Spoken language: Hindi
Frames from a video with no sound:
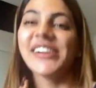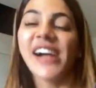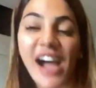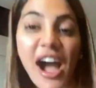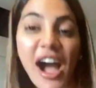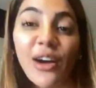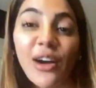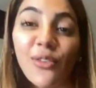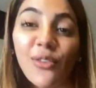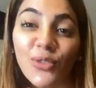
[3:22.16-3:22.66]

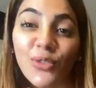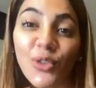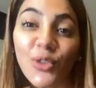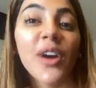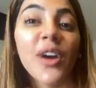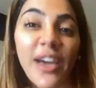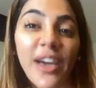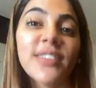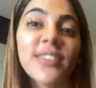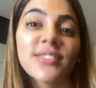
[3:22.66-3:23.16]
हाँ वो तो
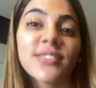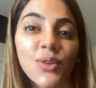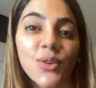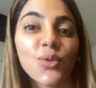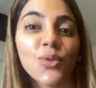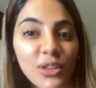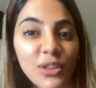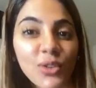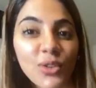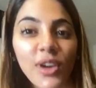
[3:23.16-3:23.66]
है
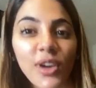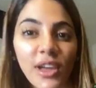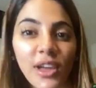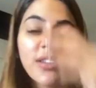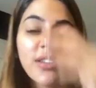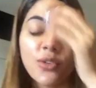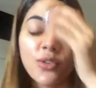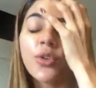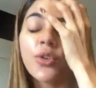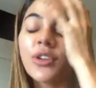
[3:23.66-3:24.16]
जरूरी तो है
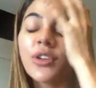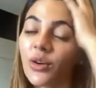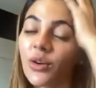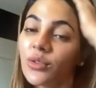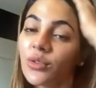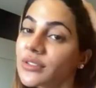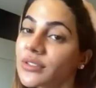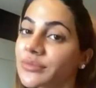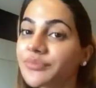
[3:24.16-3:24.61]
नो डाउट